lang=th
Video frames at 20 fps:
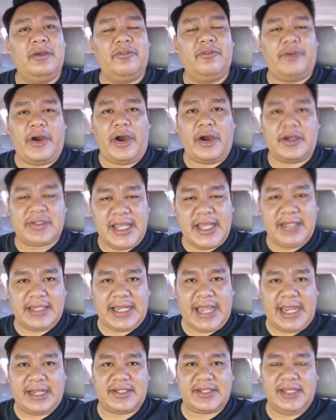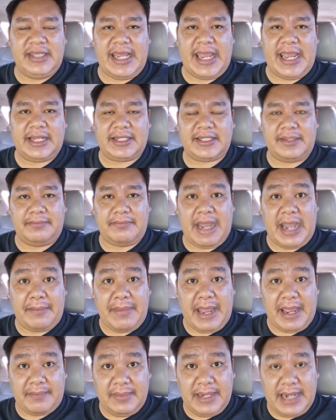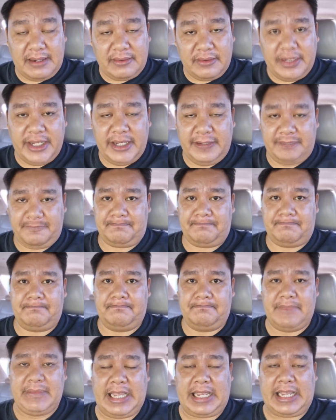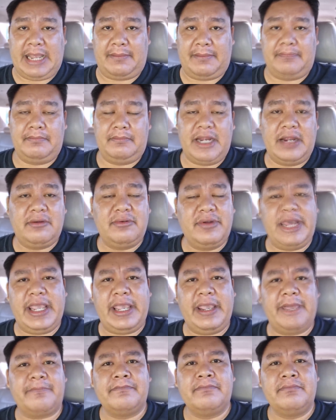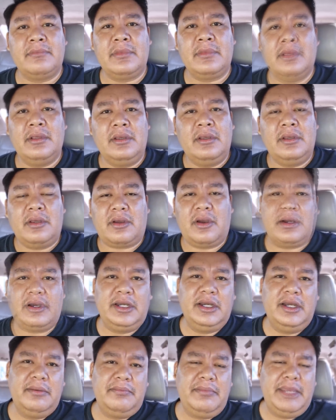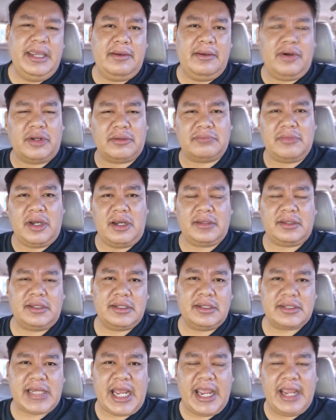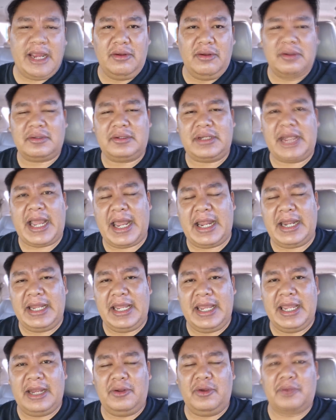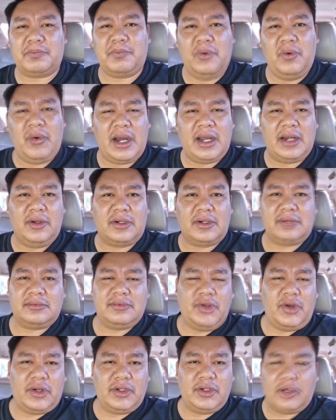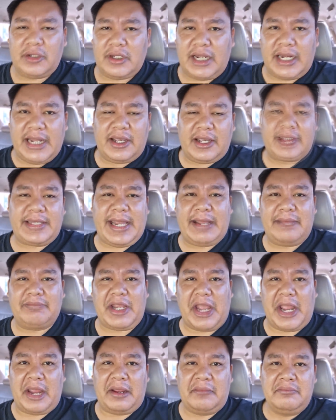ฟอร์ดเส้นทางสีแดงจะมาแบบแลรี่นะครับ แลรี่ก็คือมีรถมอเตอร์ไซค์รถฮาร์เลย์รถพ่วง รถยนต์รถอะไรก็ตามแต่